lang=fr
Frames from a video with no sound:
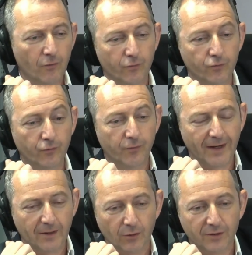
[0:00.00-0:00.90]
vous
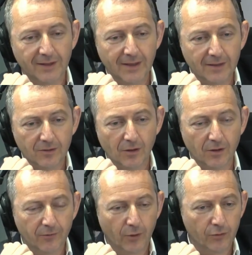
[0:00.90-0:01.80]
fréquentez les
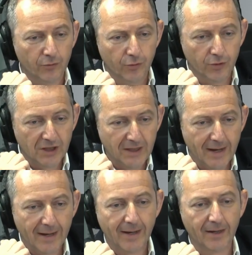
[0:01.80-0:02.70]
œuvres de
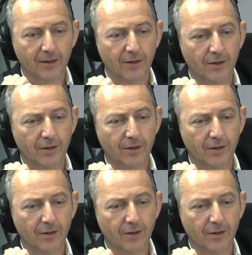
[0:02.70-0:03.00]
JR,